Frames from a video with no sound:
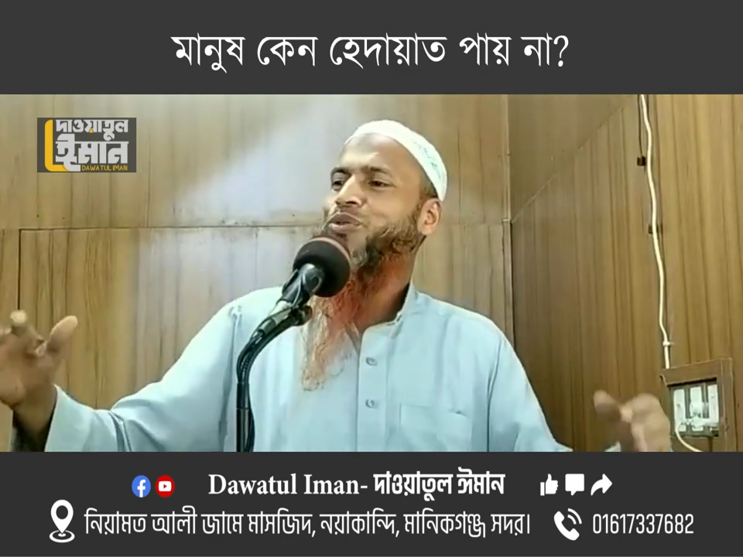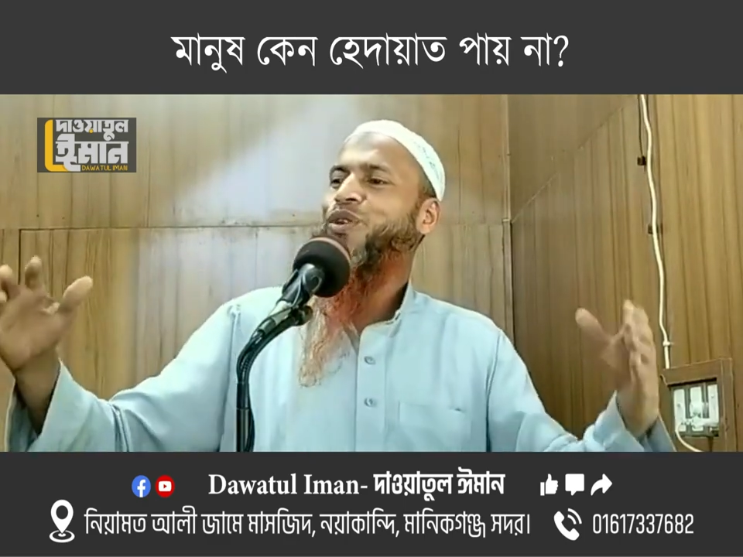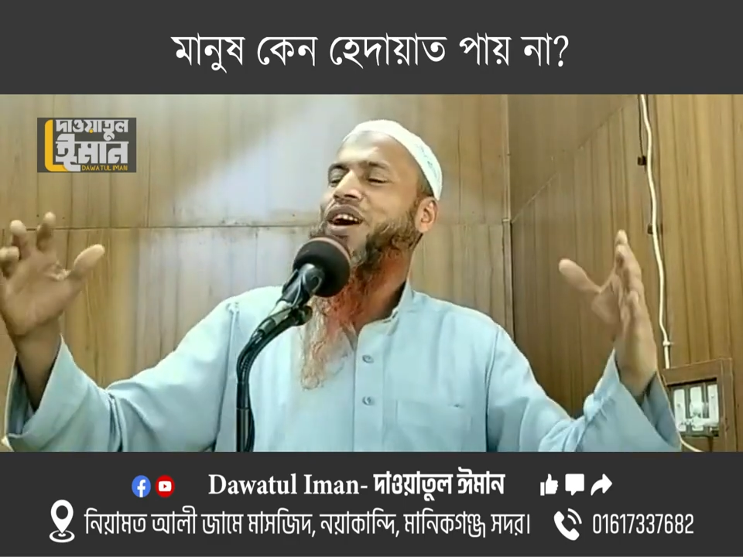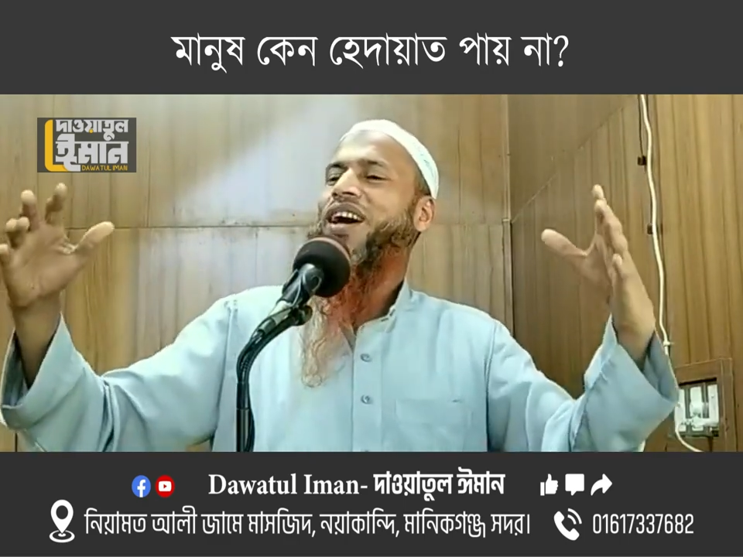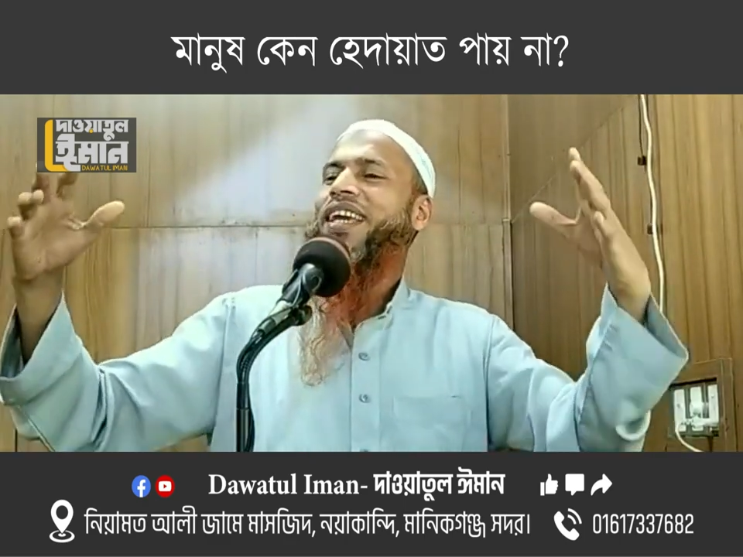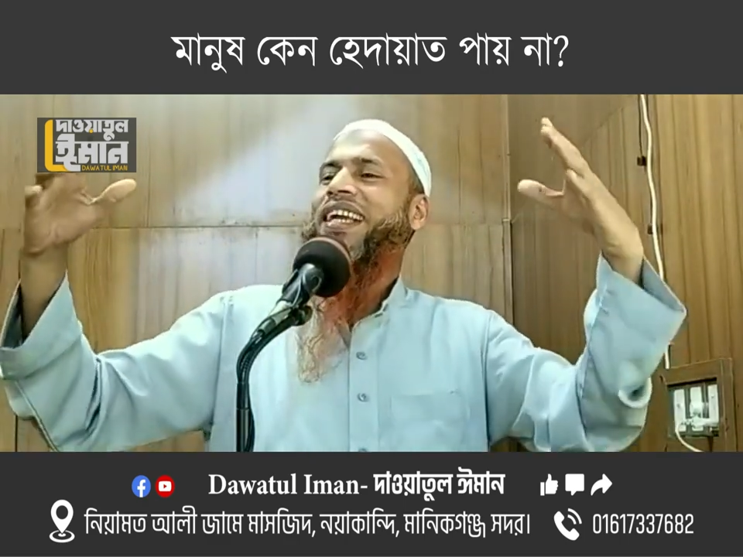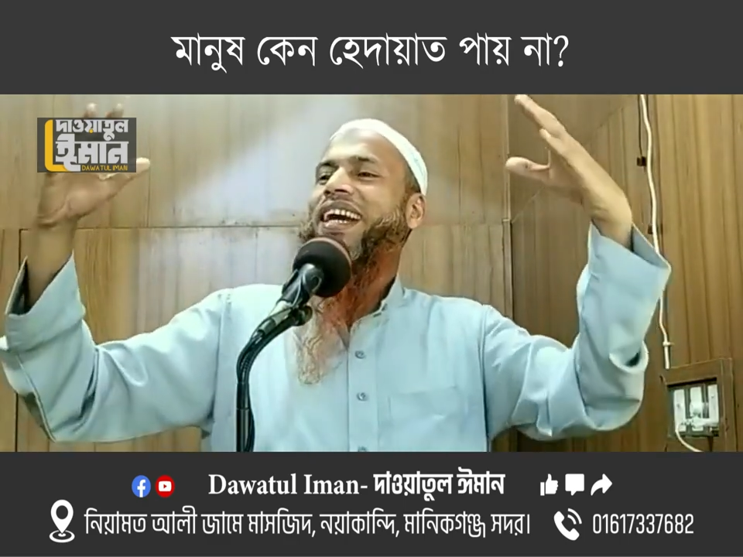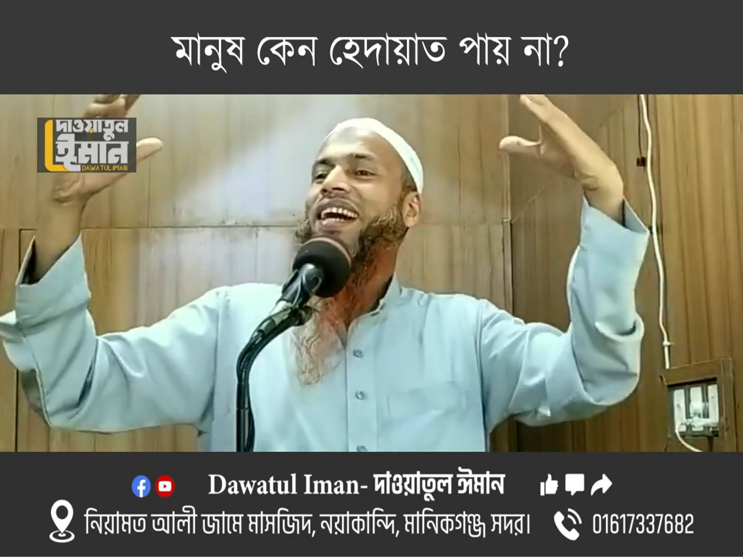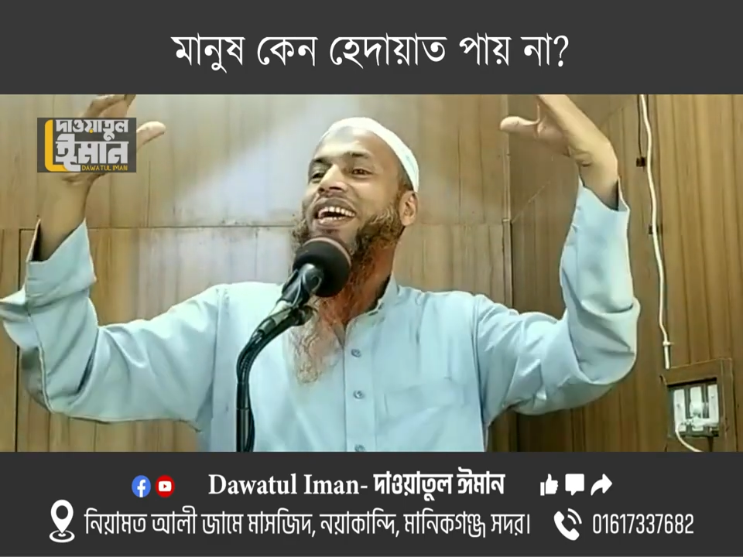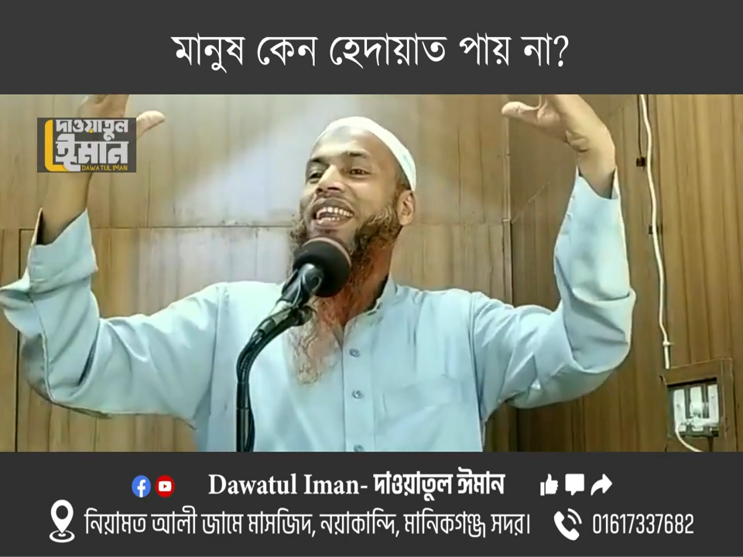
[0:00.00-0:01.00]

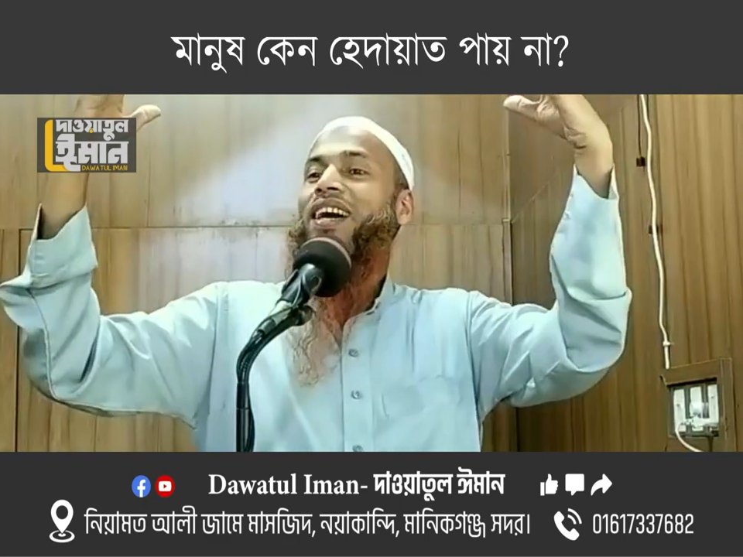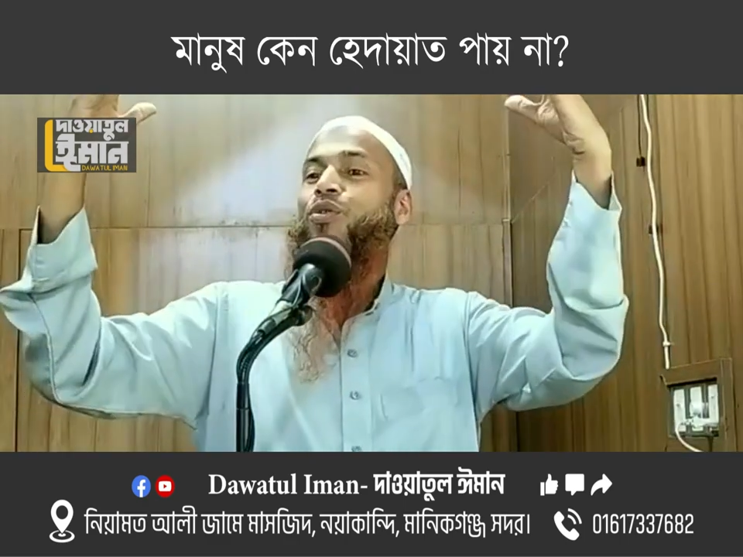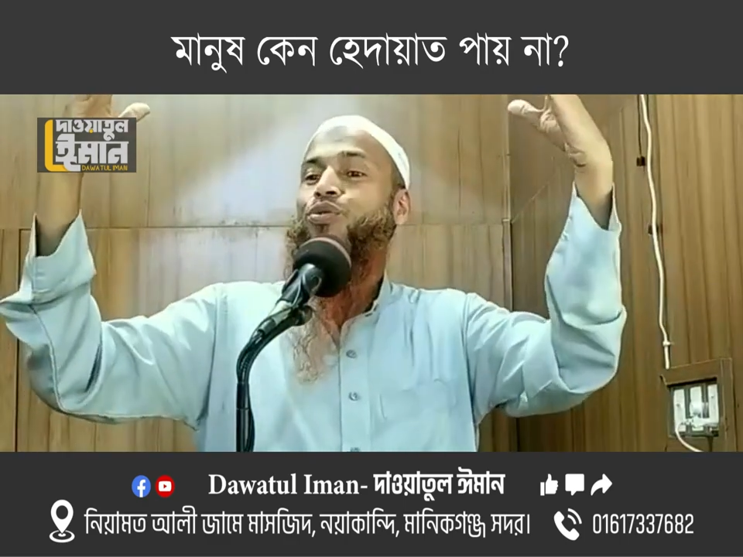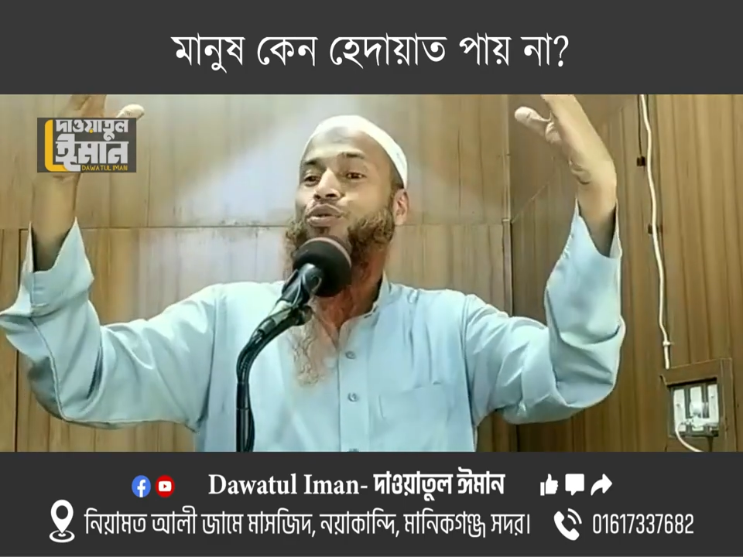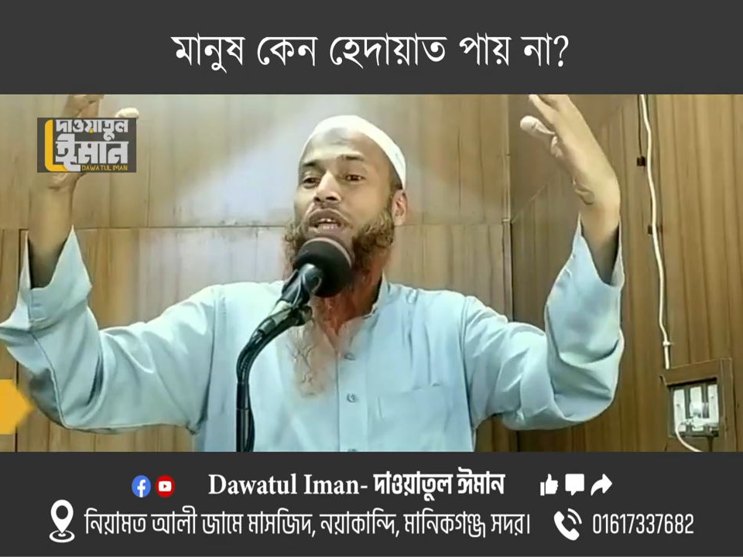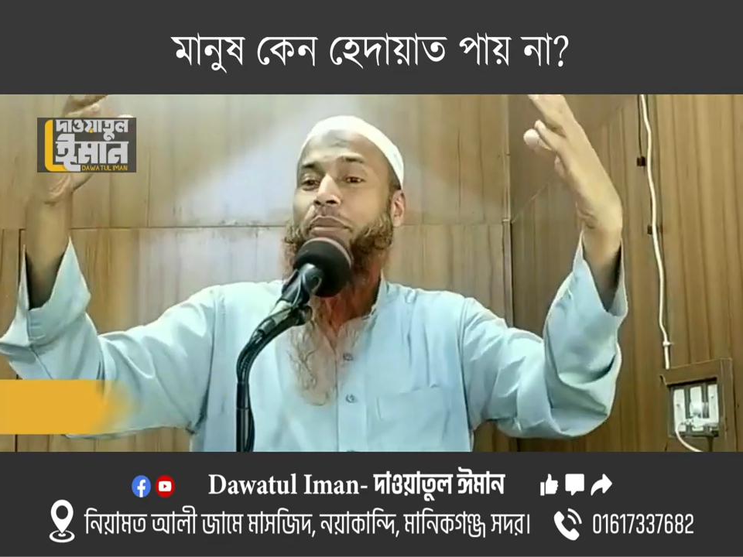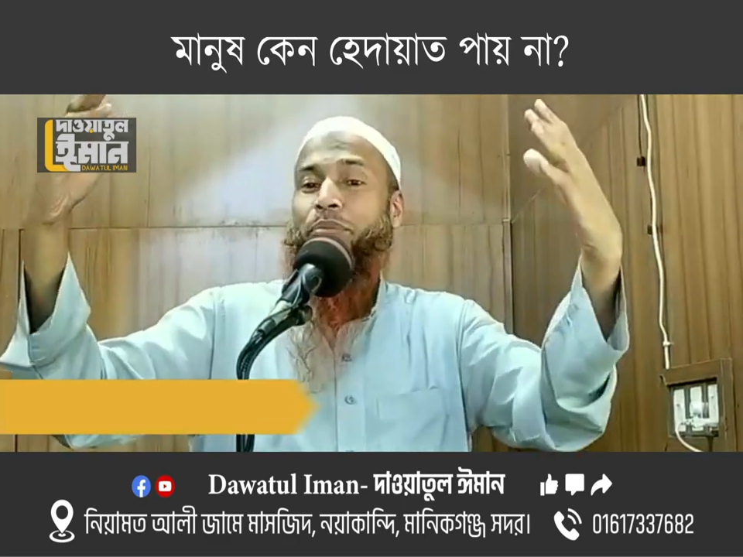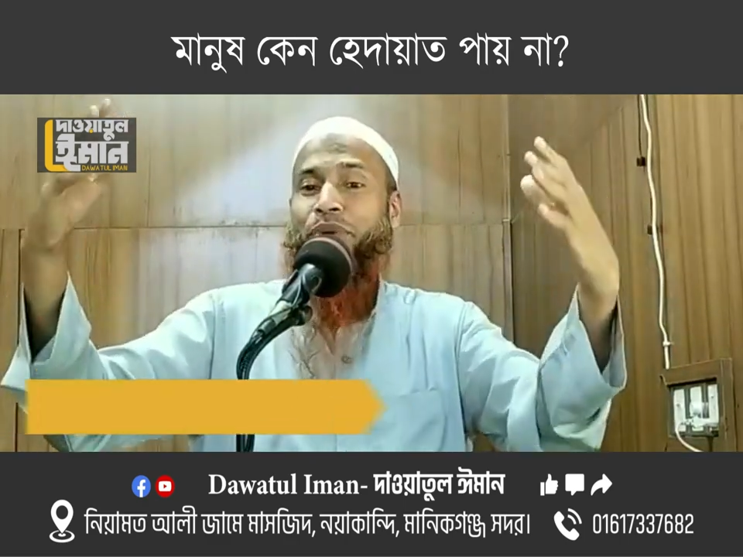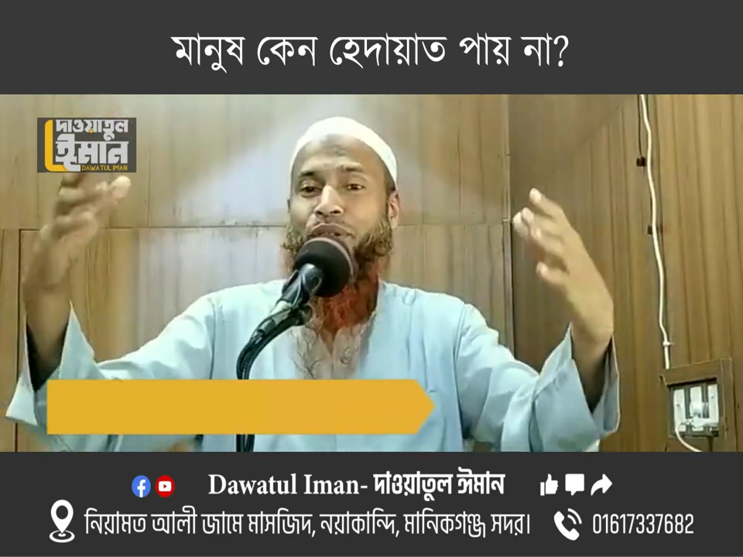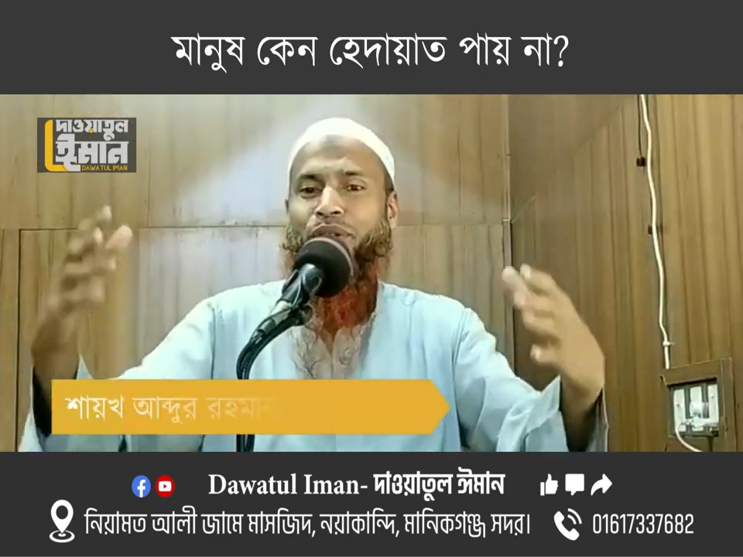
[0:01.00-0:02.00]
উলাইকা আলা
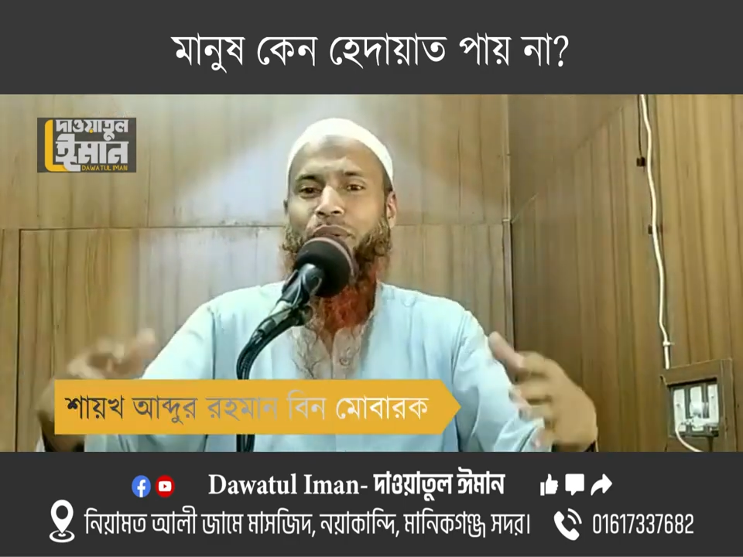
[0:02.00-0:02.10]
হুদাম্মির